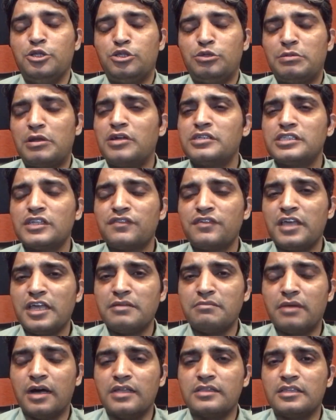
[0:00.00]
तो मैंने सिर्फ
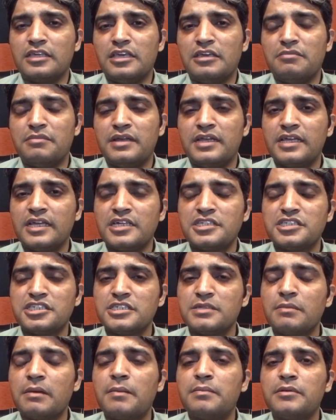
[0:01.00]
एक बात की मैंने कहा अच्छा
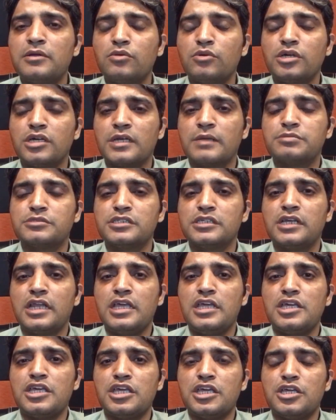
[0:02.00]
जब आपने कोई करप्शन
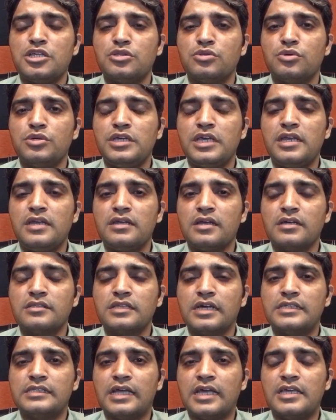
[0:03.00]
नहीं की तो ये नकद
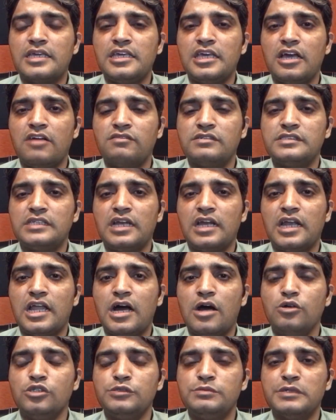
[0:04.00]
अदायगियाँ वजी अला
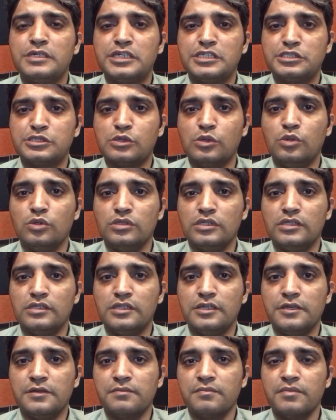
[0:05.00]
हाउस में किसको होती
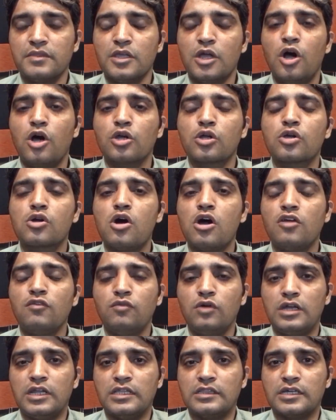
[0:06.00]
थी और कौन
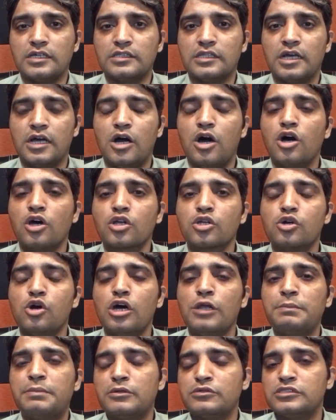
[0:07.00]
वो लेता था और
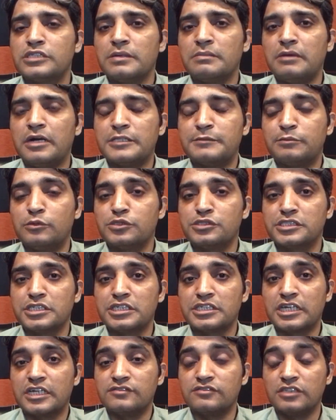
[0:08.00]
कौन फिर उसके बाद
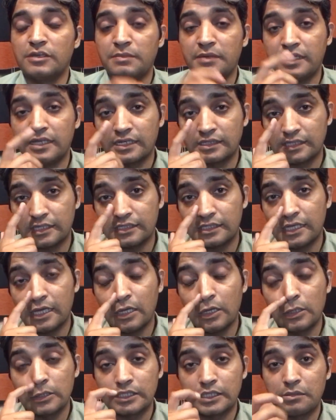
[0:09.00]
पोस्टिंग ट्रांसफ़र भी करता था
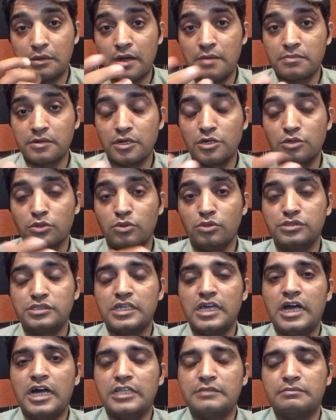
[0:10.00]
और तमाम कंट्रोल
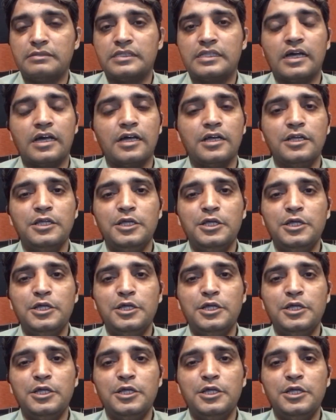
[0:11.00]
उसके हाथ में था